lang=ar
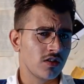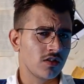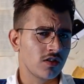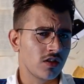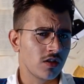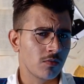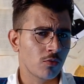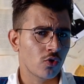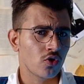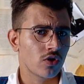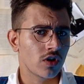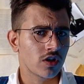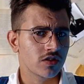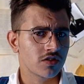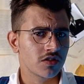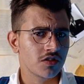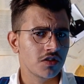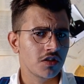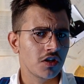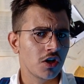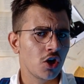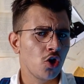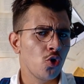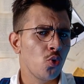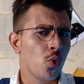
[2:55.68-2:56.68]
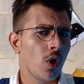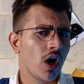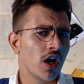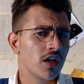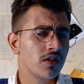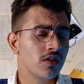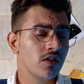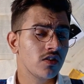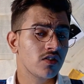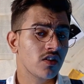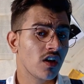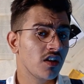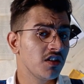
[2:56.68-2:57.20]
عن الديمقراطية هو
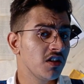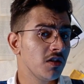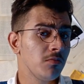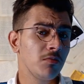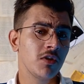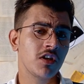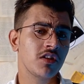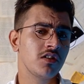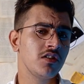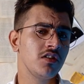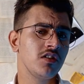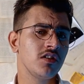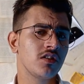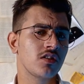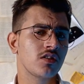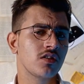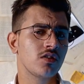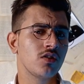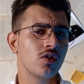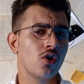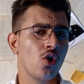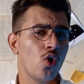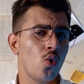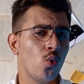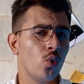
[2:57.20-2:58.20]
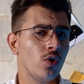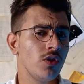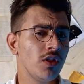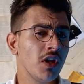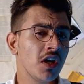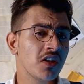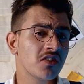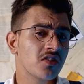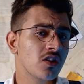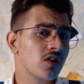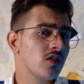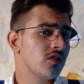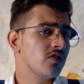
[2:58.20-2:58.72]
حديث قديم كتير
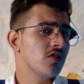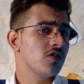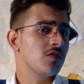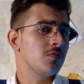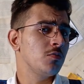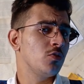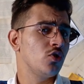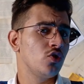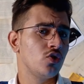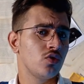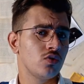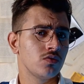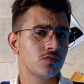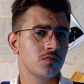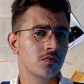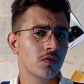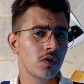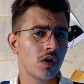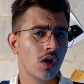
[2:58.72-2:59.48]
والناس خلصت منه